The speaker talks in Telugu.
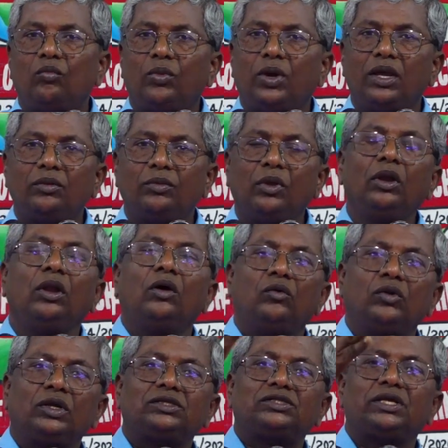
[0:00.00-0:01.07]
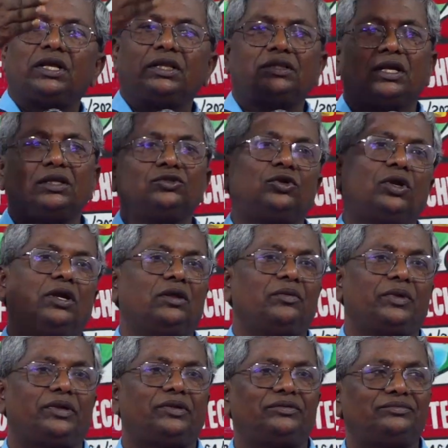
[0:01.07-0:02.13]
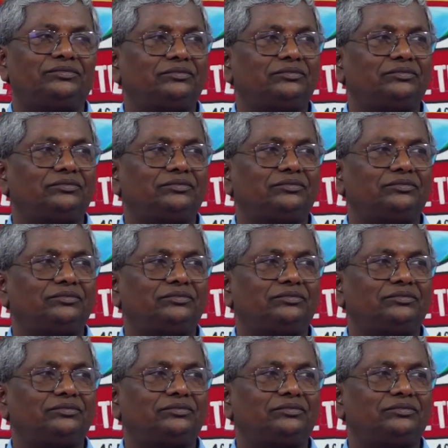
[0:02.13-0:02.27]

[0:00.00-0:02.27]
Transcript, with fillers: బైబిల్లో ఉన్న చరిత్రను చూడండి మీరు